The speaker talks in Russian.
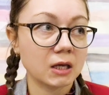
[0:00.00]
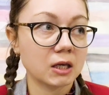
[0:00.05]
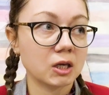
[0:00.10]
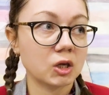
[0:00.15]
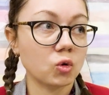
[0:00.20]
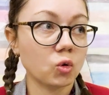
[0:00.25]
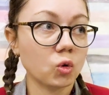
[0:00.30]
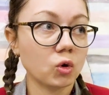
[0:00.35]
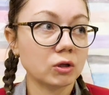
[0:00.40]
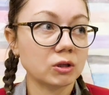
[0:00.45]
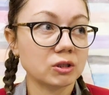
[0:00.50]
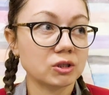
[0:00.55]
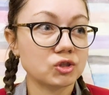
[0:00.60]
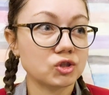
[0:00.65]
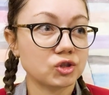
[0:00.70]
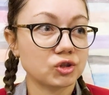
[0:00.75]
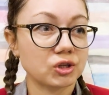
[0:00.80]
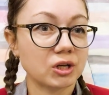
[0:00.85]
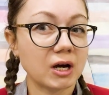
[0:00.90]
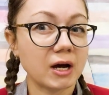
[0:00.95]
И он
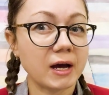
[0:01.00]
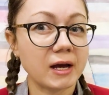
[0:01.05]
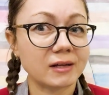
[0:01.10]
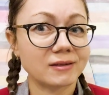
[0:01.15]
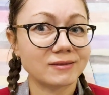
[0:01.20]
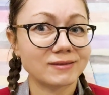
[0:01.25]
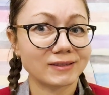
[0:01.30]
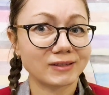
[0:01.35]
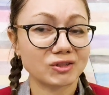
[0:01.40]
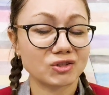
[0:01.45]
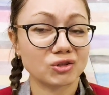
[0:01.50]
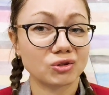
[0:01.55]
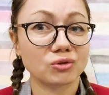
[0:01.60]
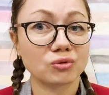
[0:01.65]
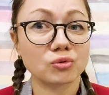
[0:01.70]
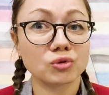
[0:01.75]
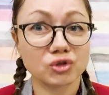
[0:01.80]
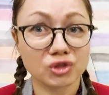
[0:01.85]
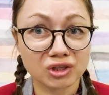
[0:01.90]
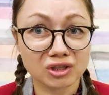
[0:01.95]
начинает, значит,
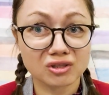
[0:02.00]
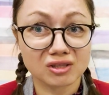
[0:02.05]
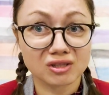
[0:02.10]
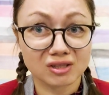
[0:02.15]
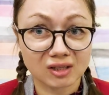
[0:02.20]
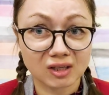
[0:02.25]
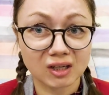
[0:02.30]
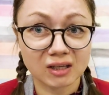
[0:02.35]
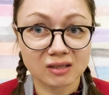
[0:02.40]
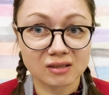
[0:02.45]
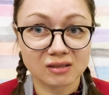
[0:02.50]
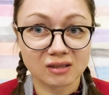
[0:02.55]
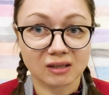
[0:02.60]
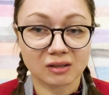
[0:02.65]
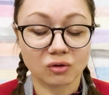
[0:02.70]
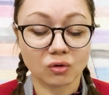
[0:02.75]
дружить с Элизой,